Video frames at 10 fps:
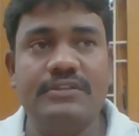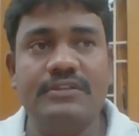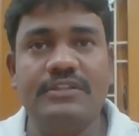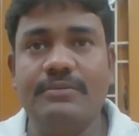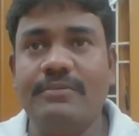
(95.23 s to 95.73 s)

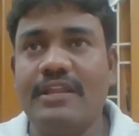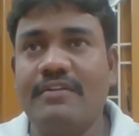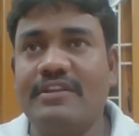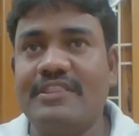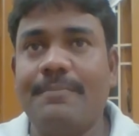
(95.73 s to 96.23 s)
இந்த மாதிரி
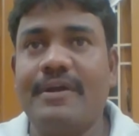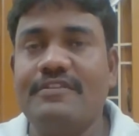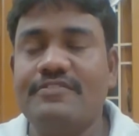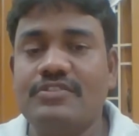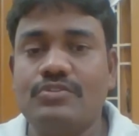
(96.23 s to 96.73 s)
அவர் தப்பான
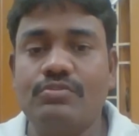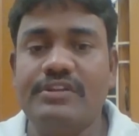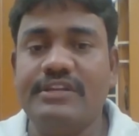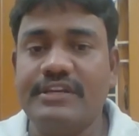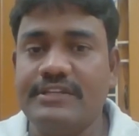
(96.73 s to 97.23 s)
விஷயத்த
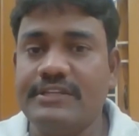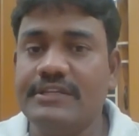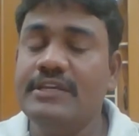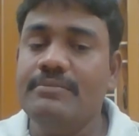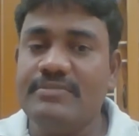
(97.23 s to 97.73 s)
சொல்லிட்டாரு
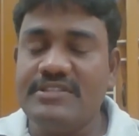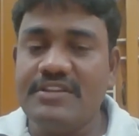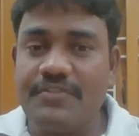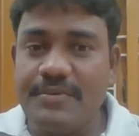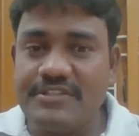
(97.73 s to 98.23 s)

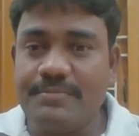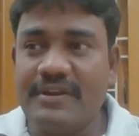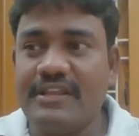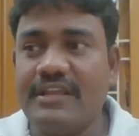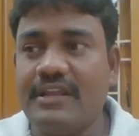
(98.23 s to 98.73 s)
மிஸ்இன்ஃபர்மேஷன்
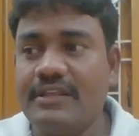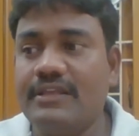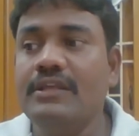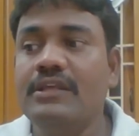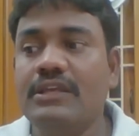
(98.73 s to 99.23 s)
பண்ணியிருக்காரு
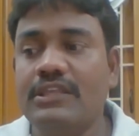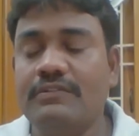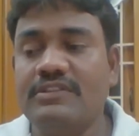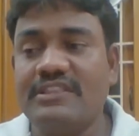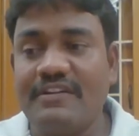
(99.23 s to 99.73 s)
இது
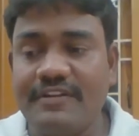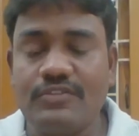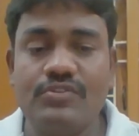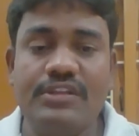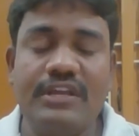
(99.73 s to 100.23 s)
வந்து தவறாக
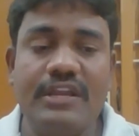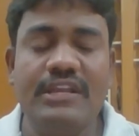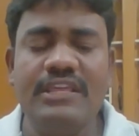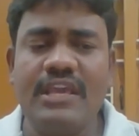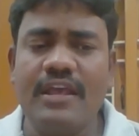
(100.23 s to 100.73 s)

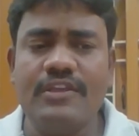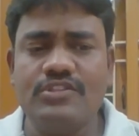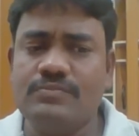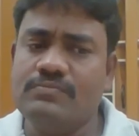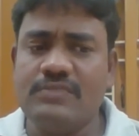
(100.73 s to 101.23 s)
சொல்லியிருக்காருன்னு
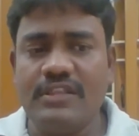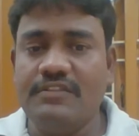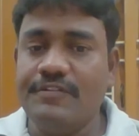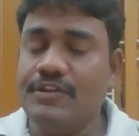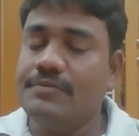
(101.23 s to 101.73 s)
யாராச்சும் அந்த
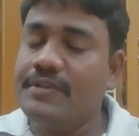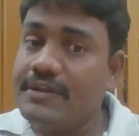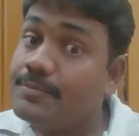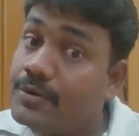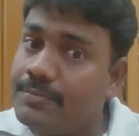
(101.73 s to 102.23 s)
வீடியோவை
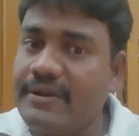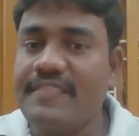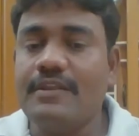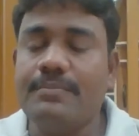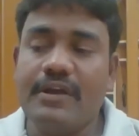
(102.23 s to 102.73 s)
ரிப்போர்ட்
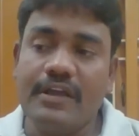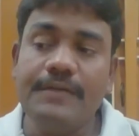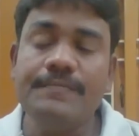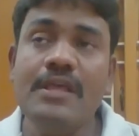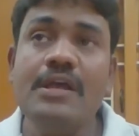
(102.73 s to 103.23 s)
பண்ணியிருப்பாங்க
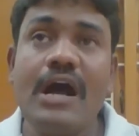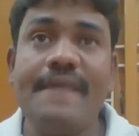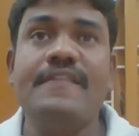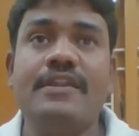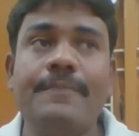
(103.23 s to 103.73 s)

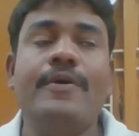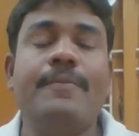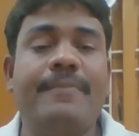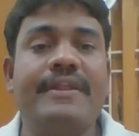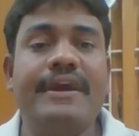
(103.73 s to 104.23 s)
அந்த ரிப்போர்ட்
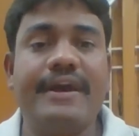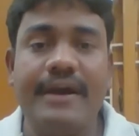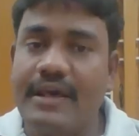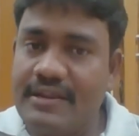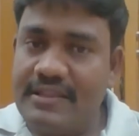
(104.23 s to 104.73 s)
பண்ண
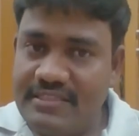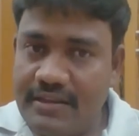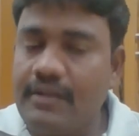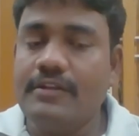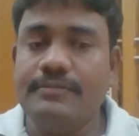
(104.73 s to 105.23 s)
காரணத்தினால்